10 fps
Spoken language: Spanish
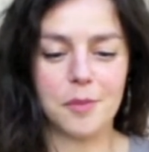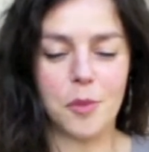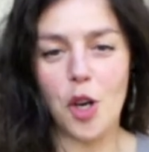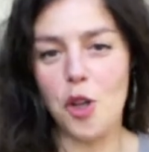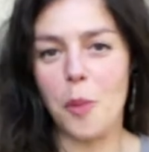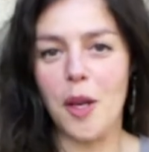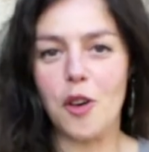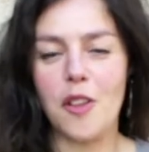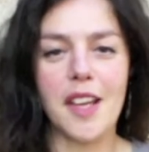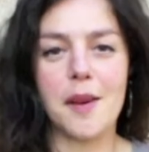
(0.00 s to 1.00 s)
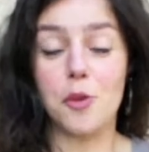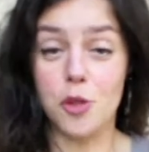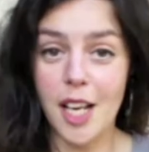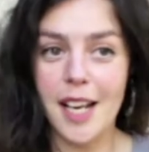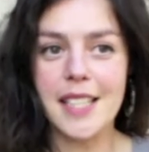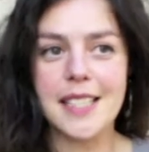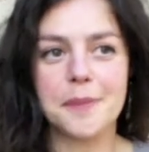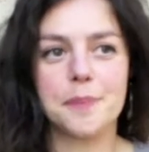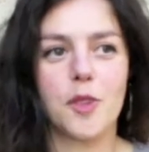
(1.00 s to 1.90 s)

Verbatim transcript: bueno, yo vengo de Bruselas,